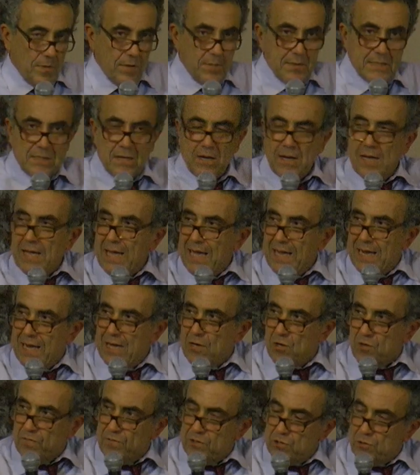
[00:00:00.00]
Questo è il
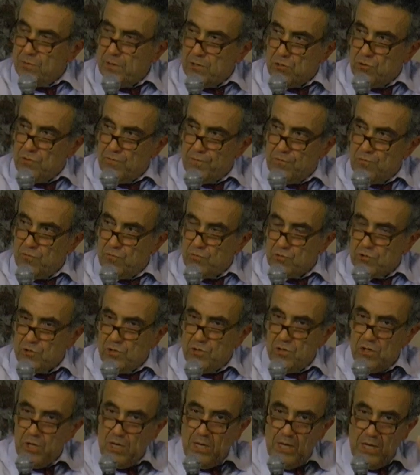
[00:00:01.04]
convincimento
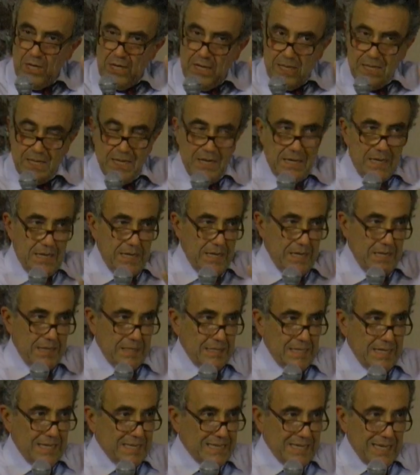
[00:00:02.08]
diffuso nel
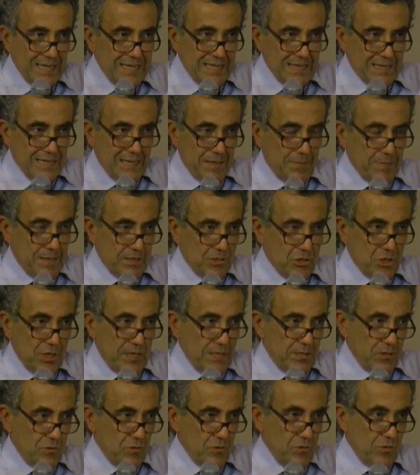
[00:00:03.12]

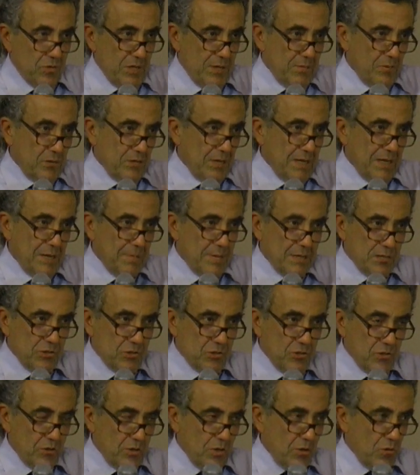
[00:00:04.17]
70% diciamo, delle
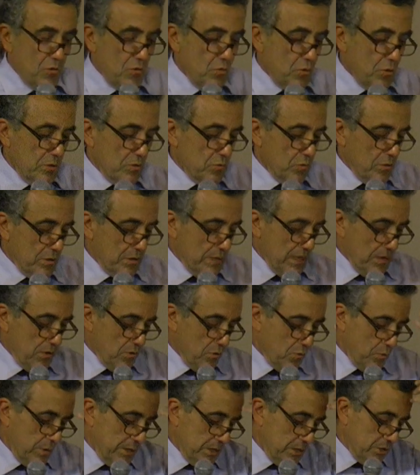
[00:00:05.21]
persone con cui tu
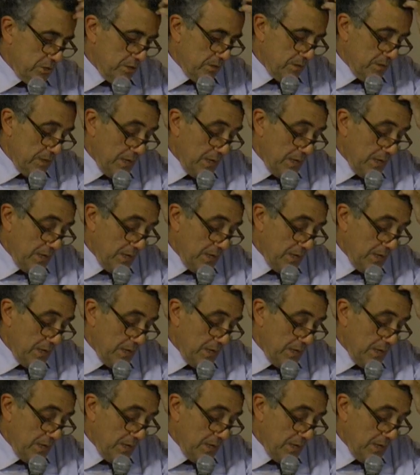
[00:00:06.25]
interloquisci.